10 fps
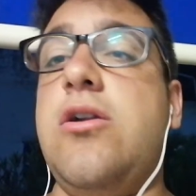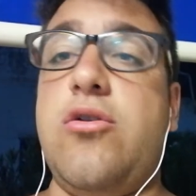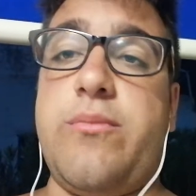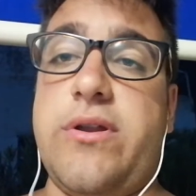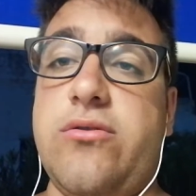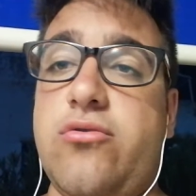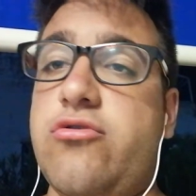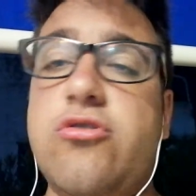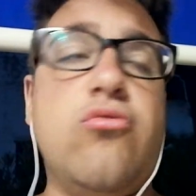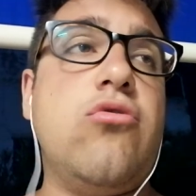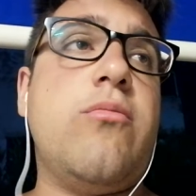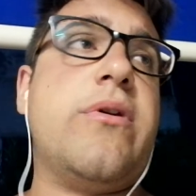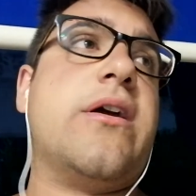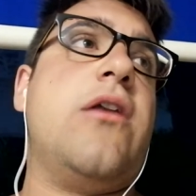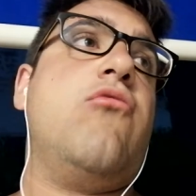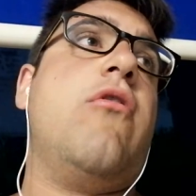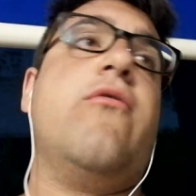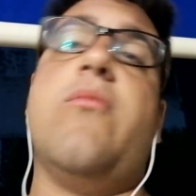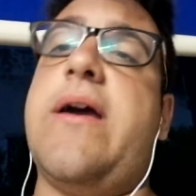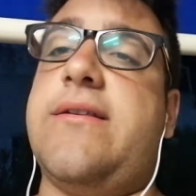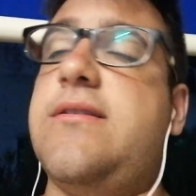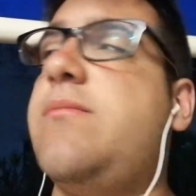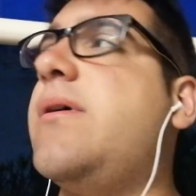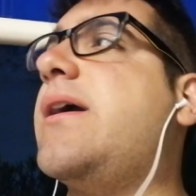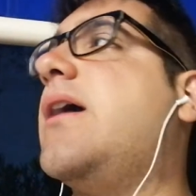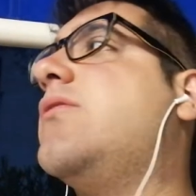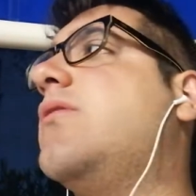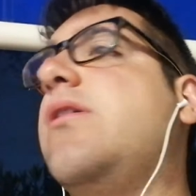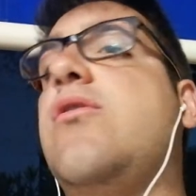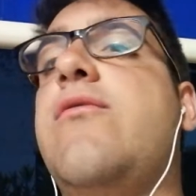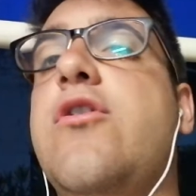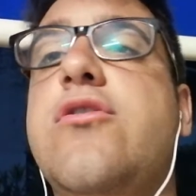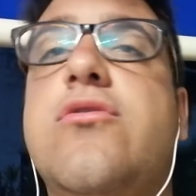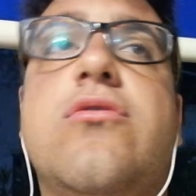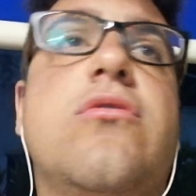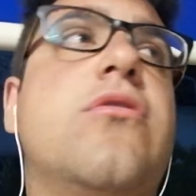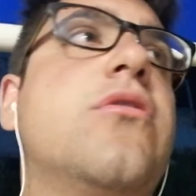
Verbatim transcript: lo prendono sicuro perché è il nuovo Messi peccato che lo vogliono